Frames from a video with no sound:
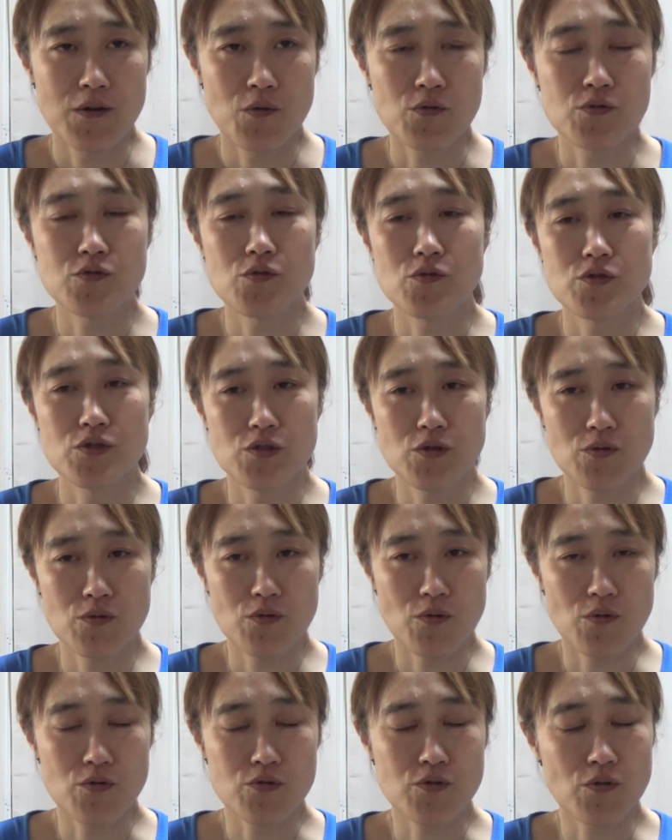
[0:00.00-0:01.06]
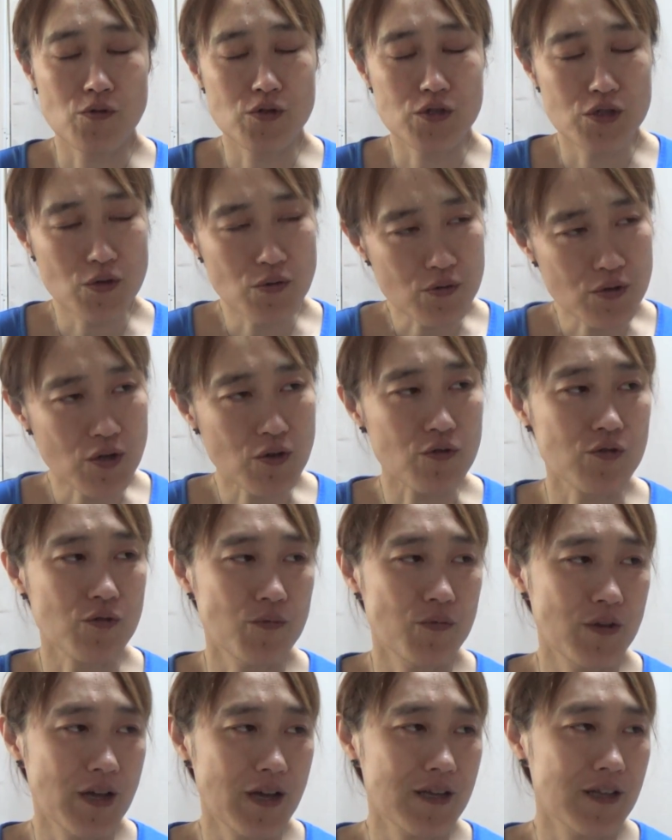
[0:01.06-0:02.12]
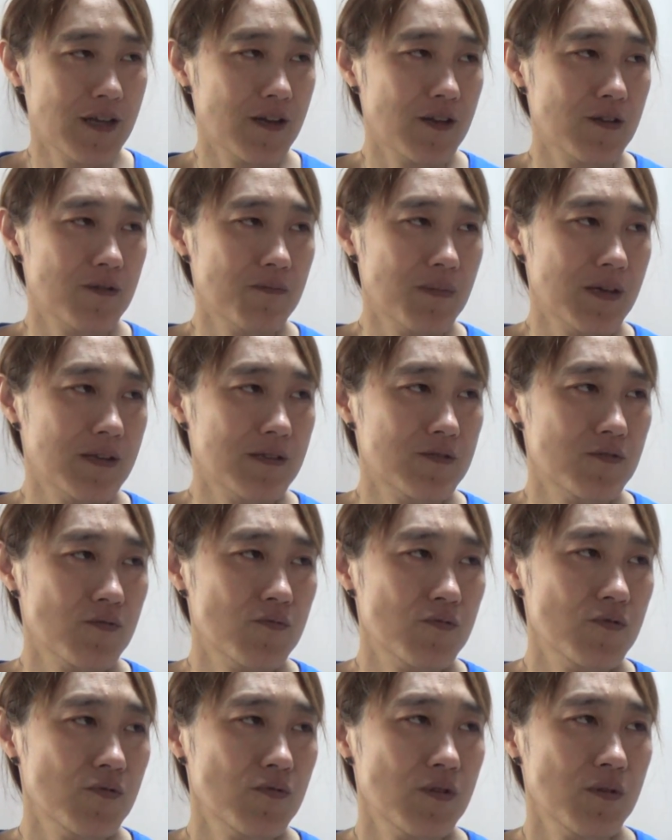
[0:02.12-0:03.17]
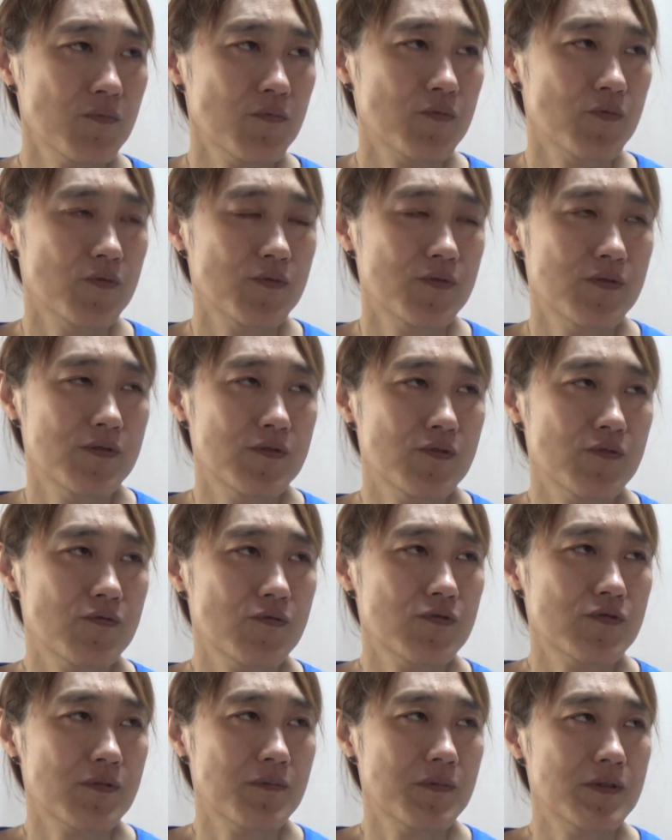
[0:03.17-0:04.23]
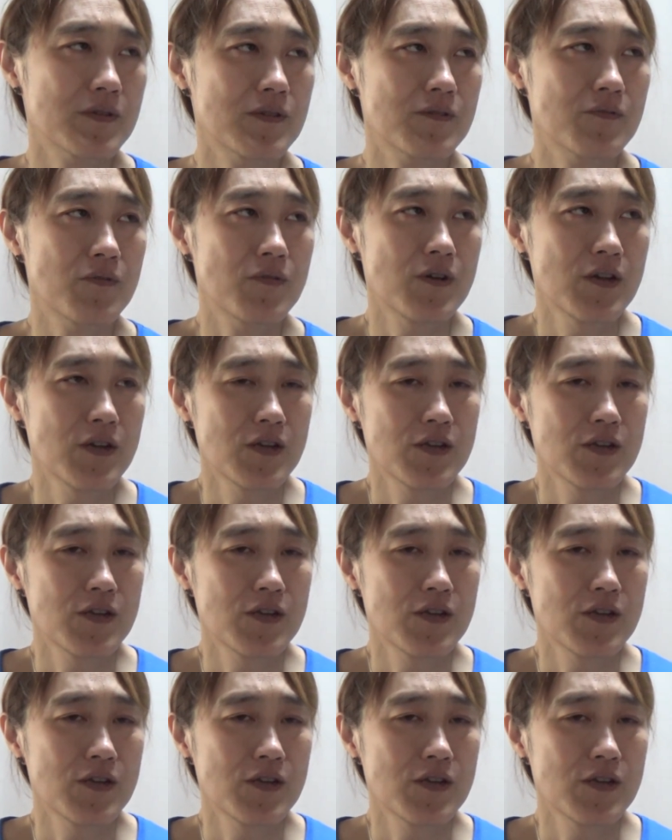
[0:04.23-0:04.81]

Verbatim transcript: お掃除用のお掃除用ってこともないねんけどまあ食用でも食用まあの